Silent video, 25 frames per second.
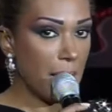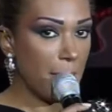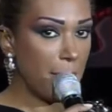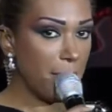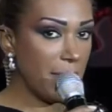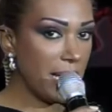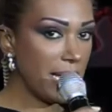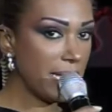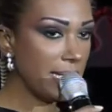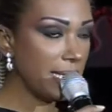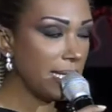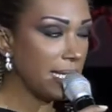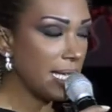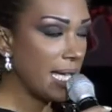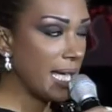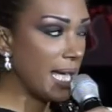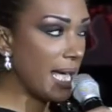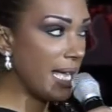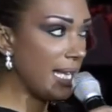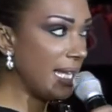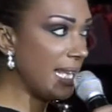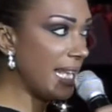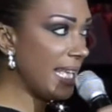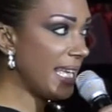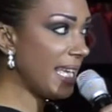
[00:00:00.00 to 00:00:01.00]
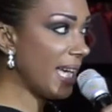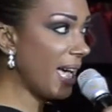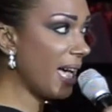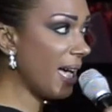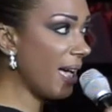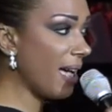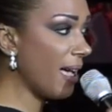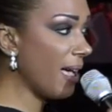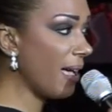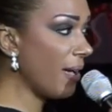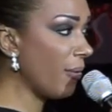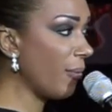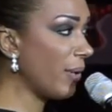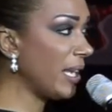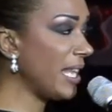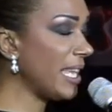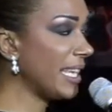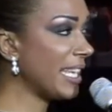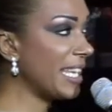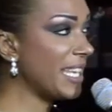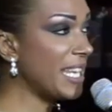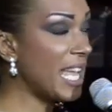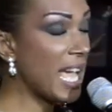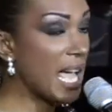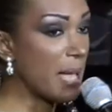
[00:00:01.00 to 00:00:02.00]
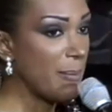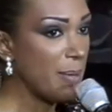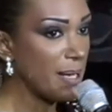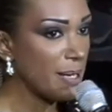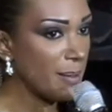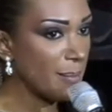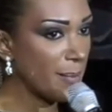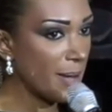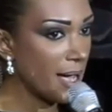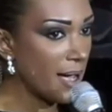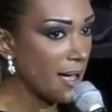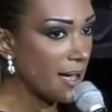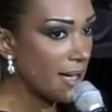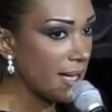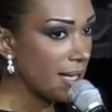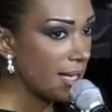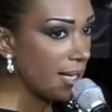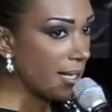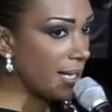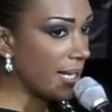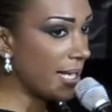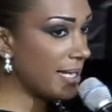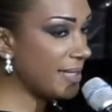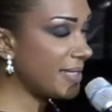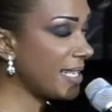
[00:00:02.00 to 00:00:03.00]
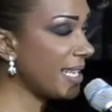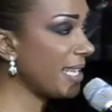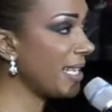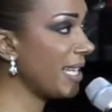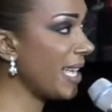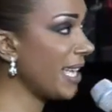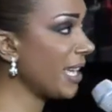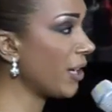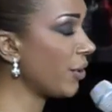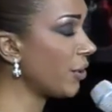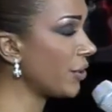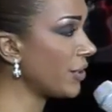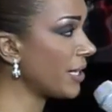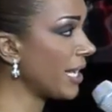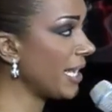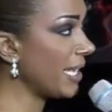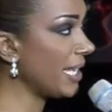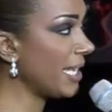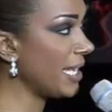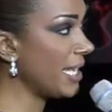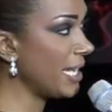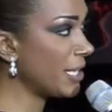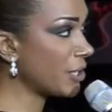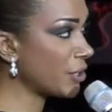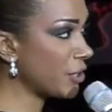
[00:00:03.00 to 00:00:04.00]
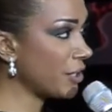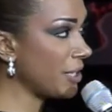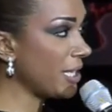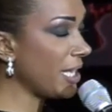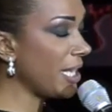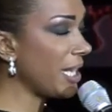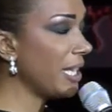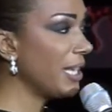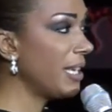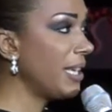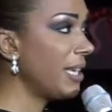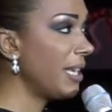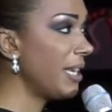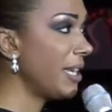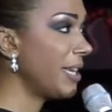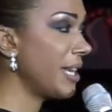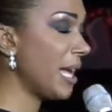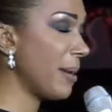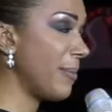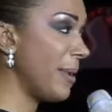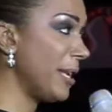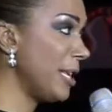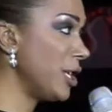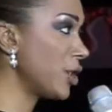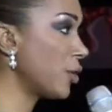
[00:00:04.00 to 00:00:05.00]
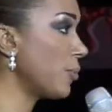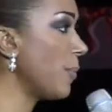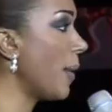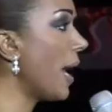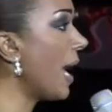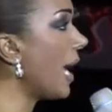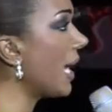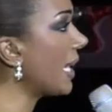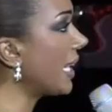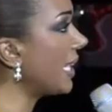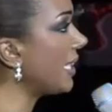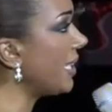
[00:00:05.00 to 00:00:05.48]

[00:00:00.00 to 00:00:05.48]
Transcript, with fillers: من اللايحة ولكن قبل ما انتقل لآخذ رأي اللجنة رح بلش معك